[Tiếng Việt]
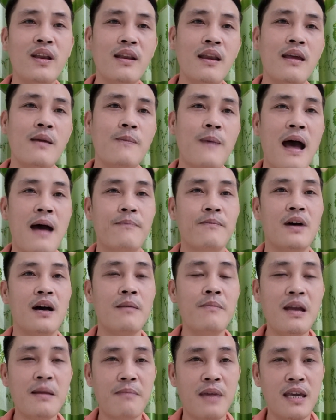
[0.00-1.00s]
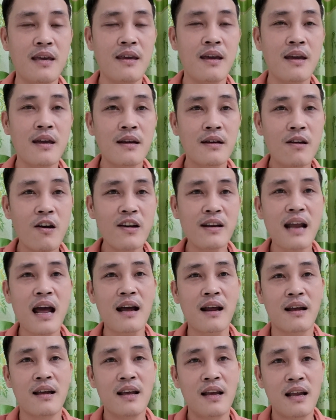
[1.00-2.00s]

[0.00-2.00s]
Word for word: đi Phạm ở bên Mỹ nói rằng